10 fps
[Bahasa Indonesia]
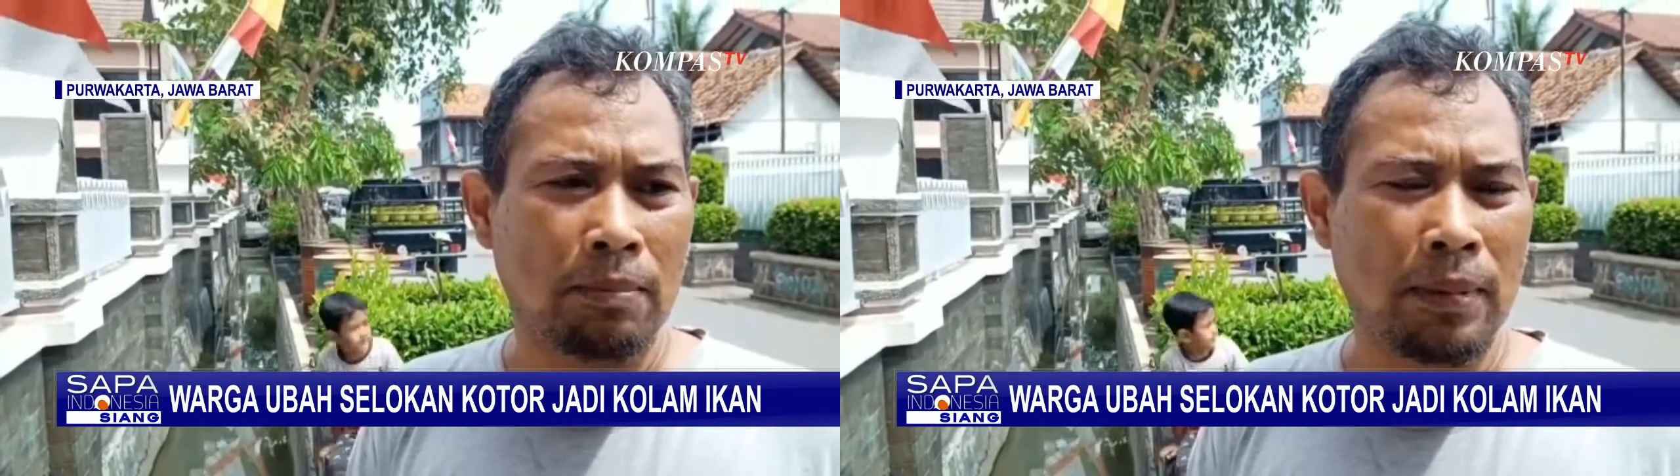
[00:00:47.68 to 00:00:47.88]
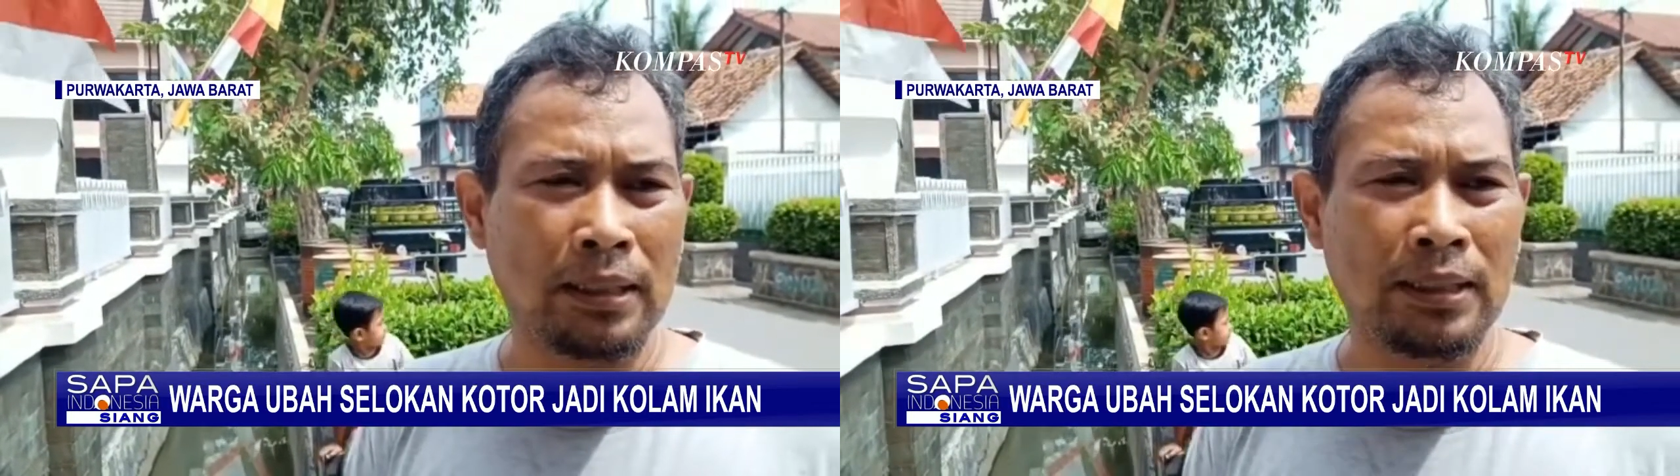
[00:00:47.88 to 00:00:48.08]

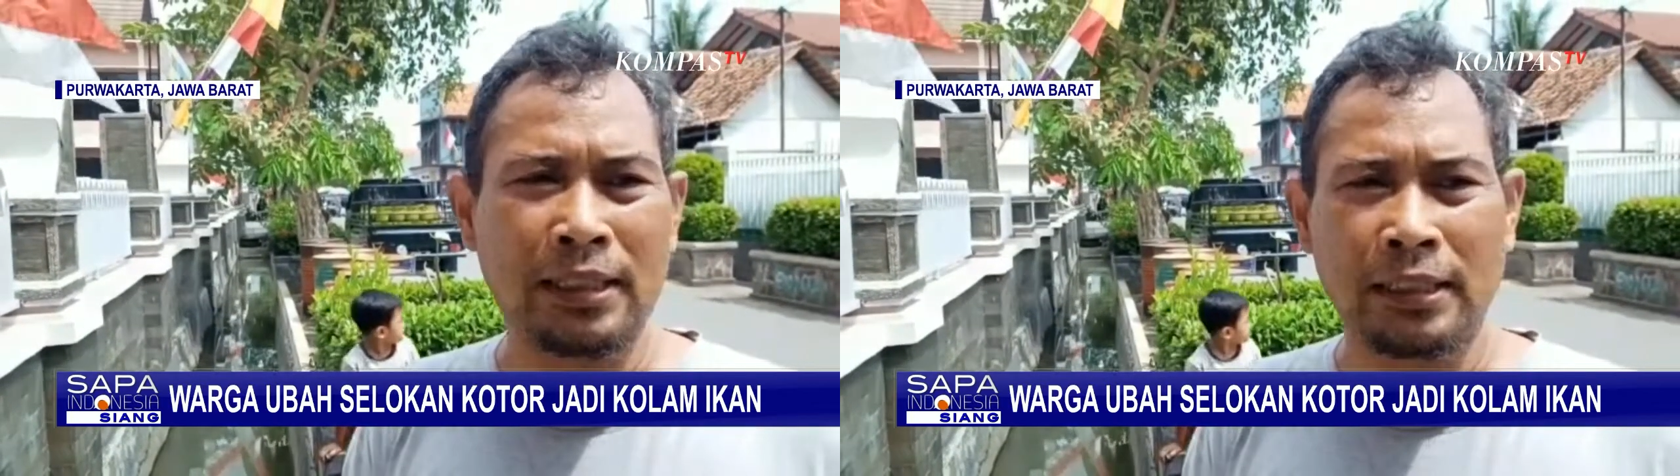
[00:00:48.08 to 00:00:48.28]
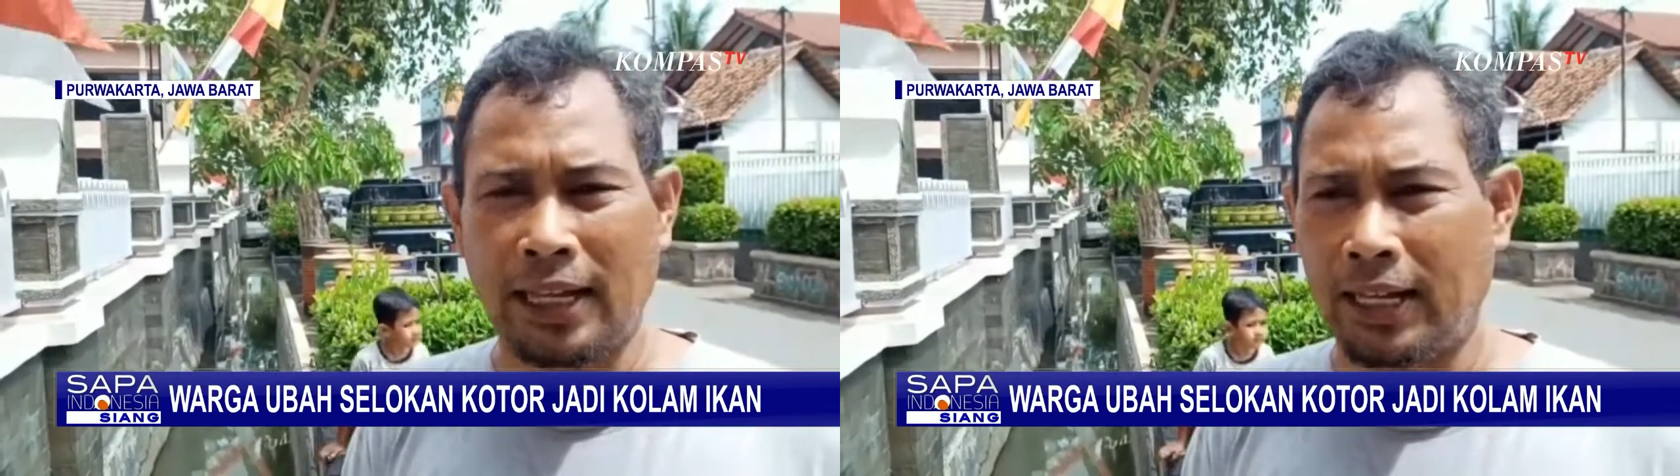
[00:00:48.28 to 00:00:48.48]

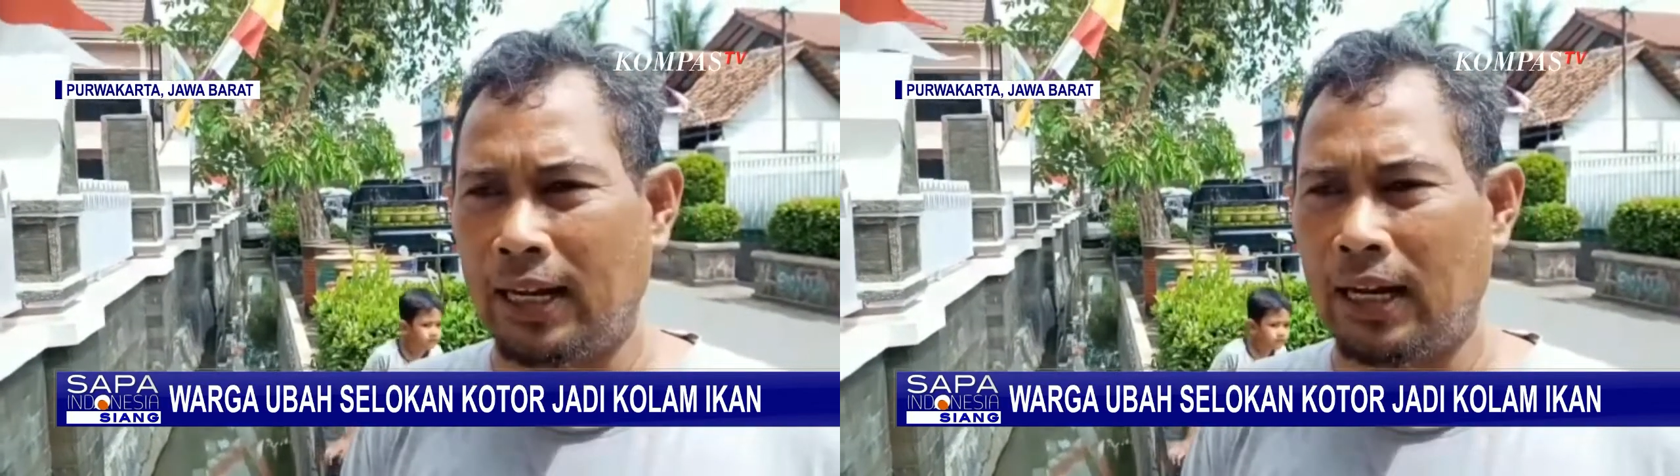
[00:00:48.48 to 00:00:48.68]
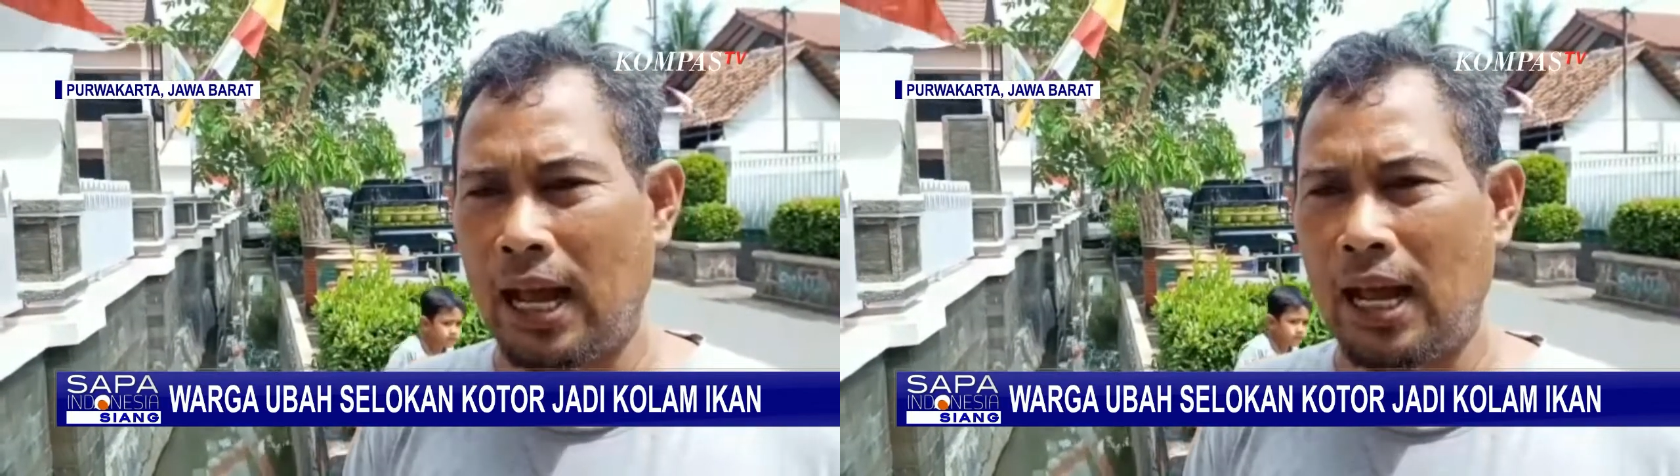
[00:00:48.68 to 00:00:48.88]

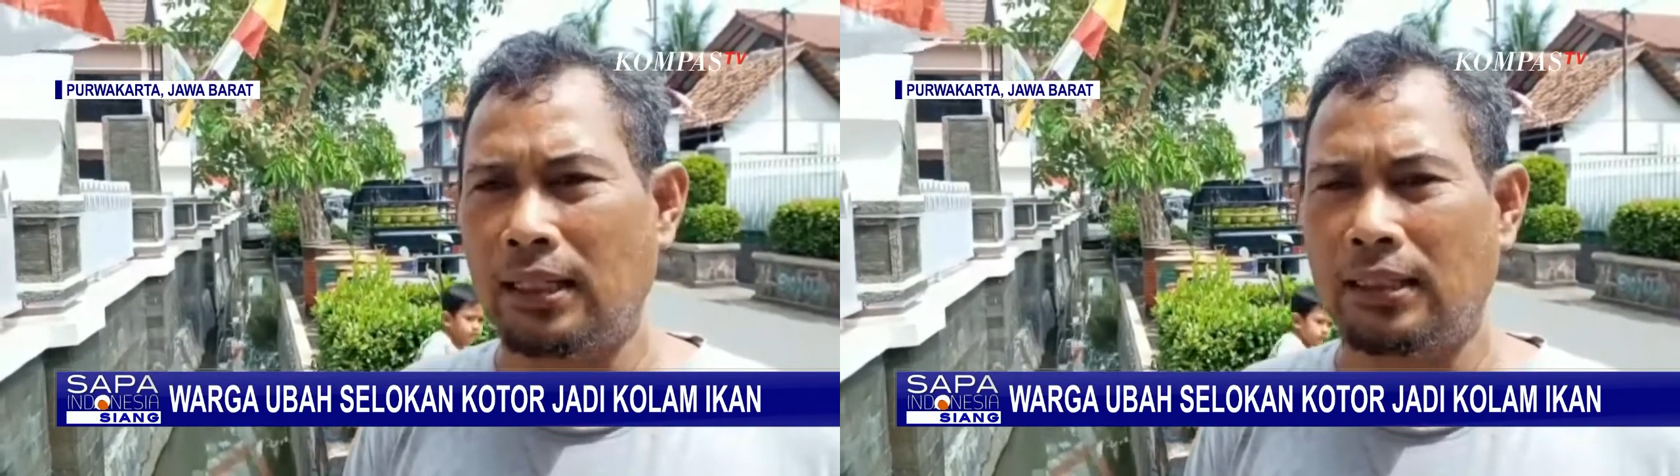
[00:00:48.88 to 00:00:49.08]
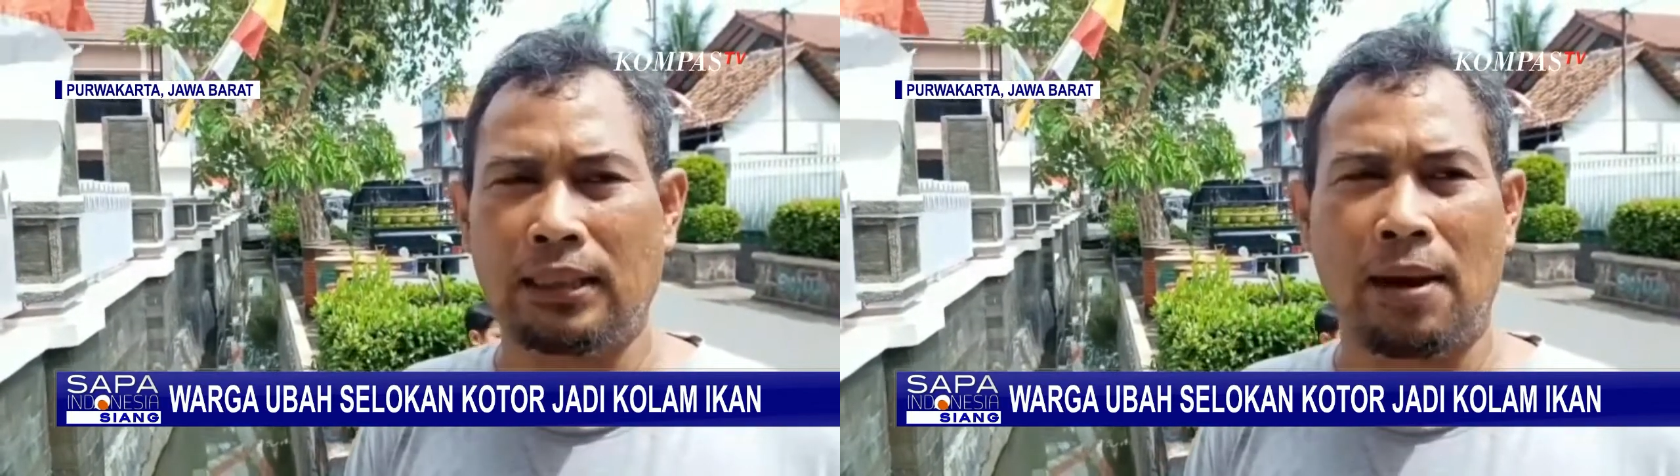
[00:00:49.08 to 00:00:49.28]
mensterilkan